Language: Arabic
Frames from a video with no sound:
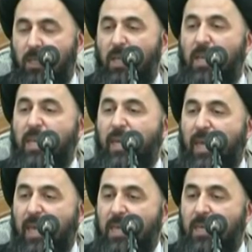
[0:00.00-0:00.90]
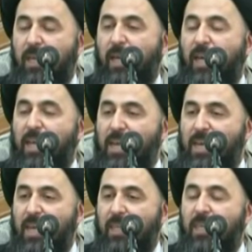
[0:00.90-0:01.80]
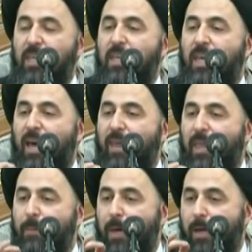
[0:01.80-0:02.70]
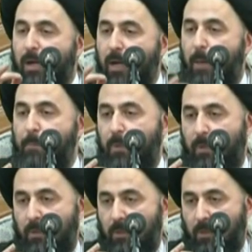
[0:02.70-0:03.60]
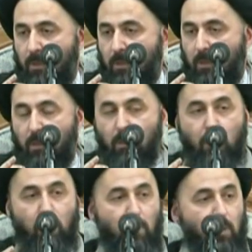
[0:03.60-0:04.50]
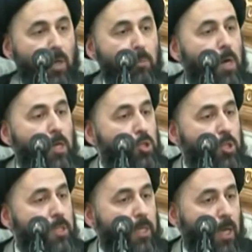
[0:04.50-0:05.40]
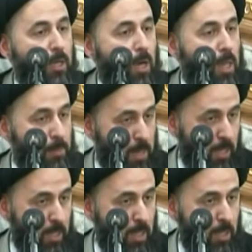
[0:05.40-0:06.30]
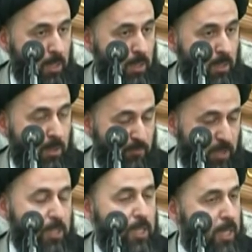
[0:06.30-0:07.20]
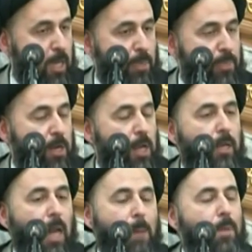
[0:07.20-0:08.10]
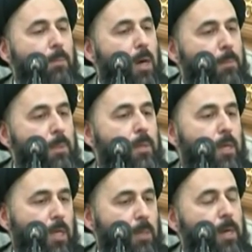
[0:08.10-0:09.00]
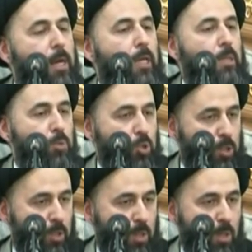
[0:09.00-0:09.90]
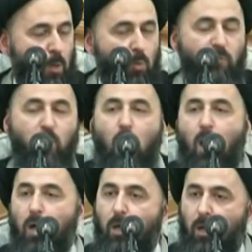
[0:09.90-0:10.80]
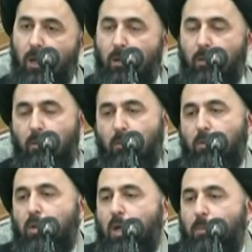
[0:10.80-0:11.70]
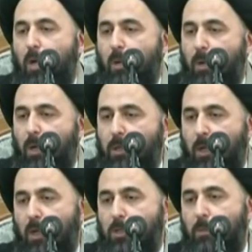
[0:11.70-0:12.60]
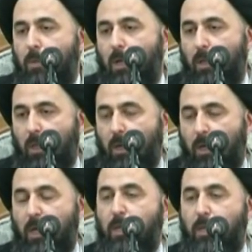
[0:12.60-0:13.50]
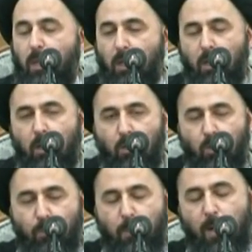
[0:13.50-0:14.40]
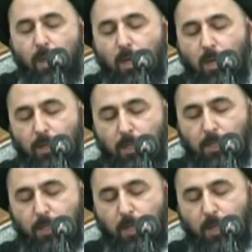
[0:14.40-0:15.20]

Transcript: لغير علة غضب الرب عبارة جدا عن غضب الله في الدنيا يأثر أن العمل ما ببركة ما راح يمشي وفي الآخرة أنت حماية ما عندك لا سمح الله إن ربما هذا كان نص